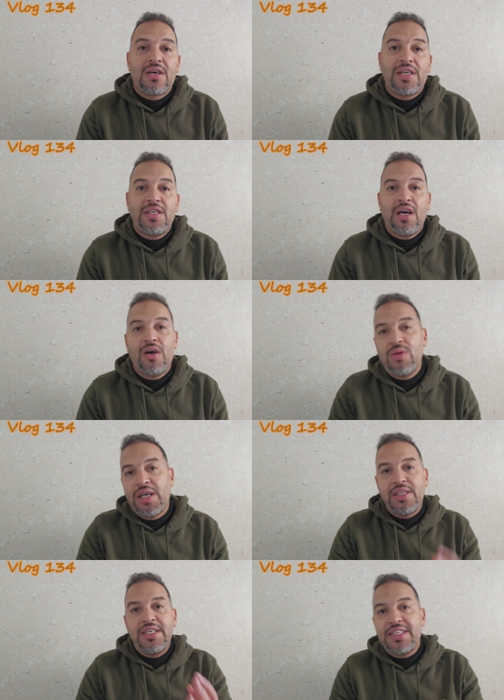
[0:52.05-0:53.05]
غادي نحاول
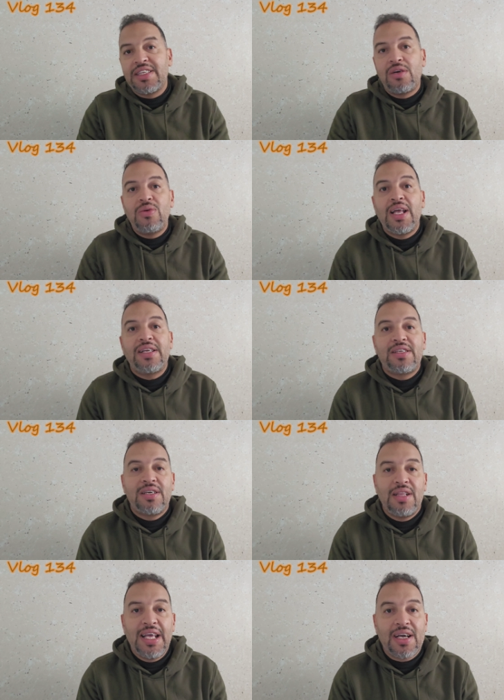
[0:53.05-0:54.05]
انني نتناول هاد
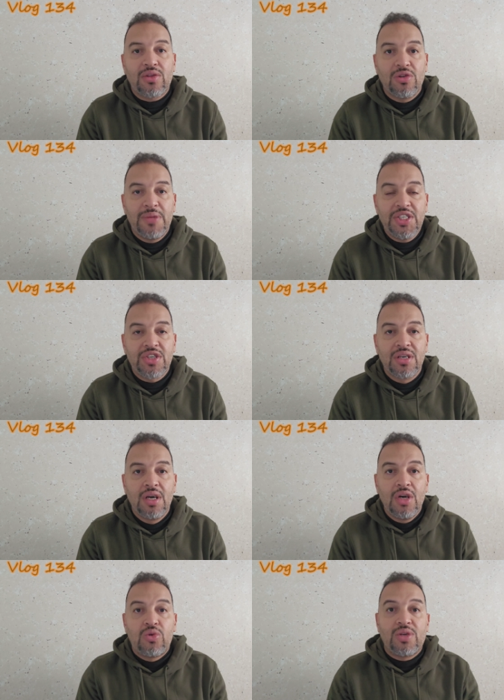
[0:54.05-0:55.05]
لي 4 ماتش
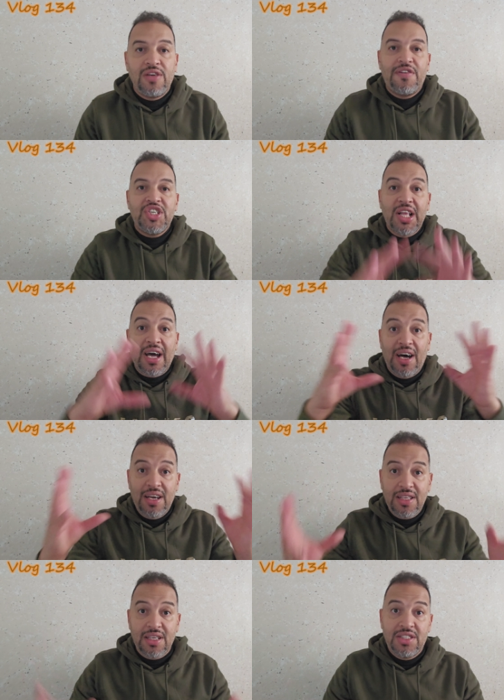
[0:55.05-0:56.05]
وكيفاش
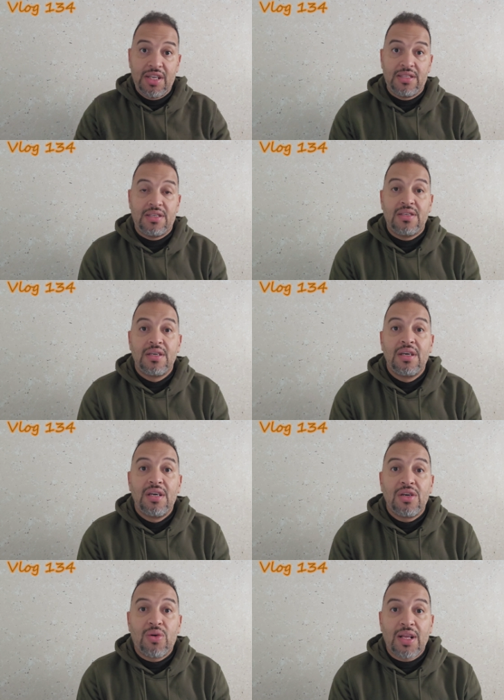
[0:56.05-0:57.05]
الخارطه ديال
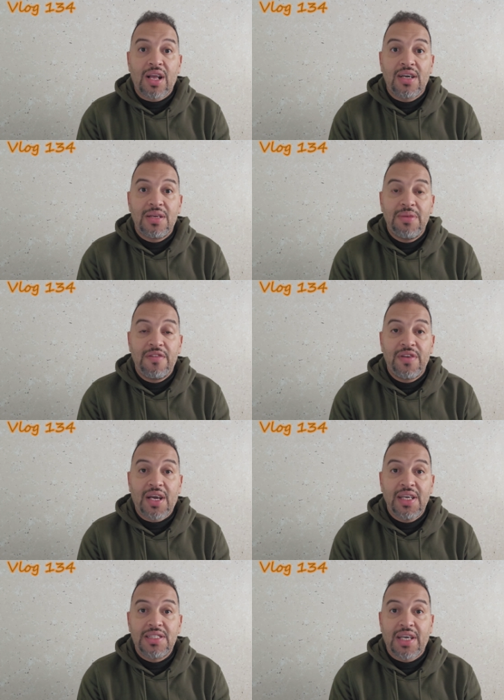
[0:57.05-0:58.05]
كره القدم
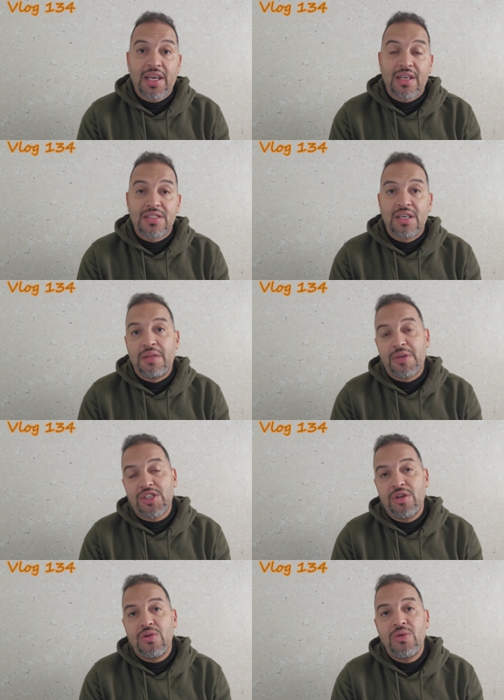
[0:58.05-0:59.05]
الافريقيه تغيرت
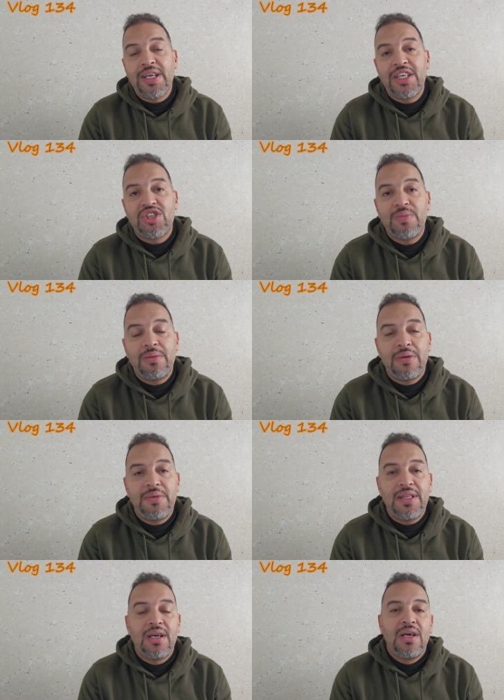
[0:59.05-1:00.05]
الماتش الاول كان جمع ما
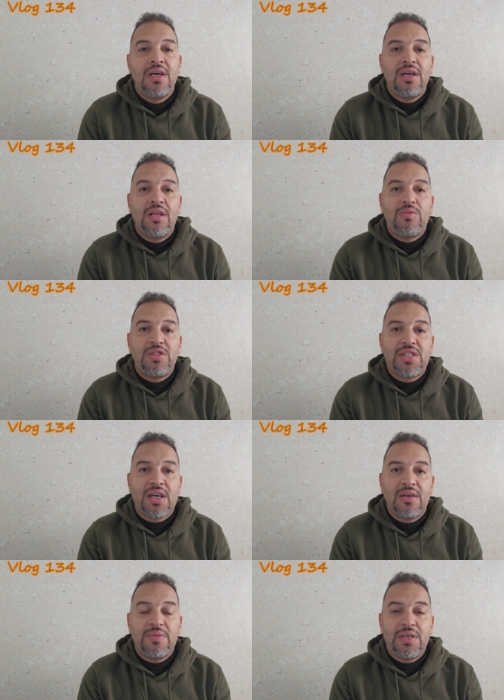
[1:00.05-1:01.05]
بين
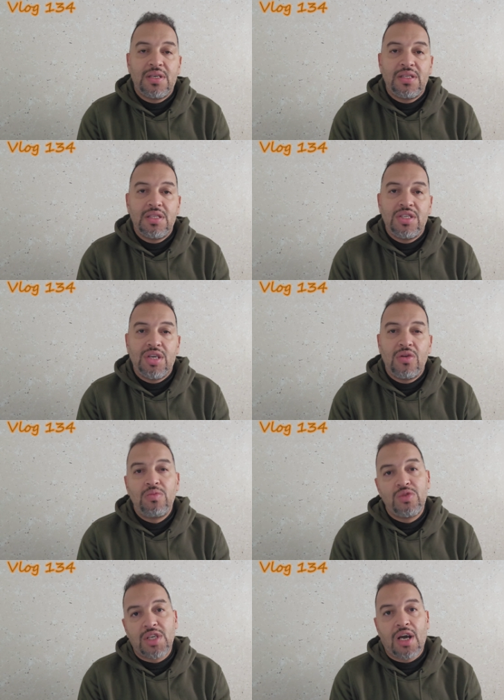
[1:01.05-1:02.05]
المنتخب النيجيري
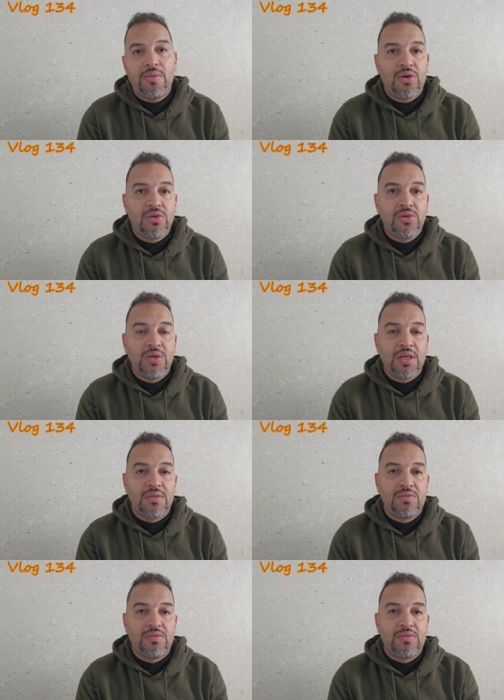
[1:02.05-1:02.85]
والمنتخب الانغولي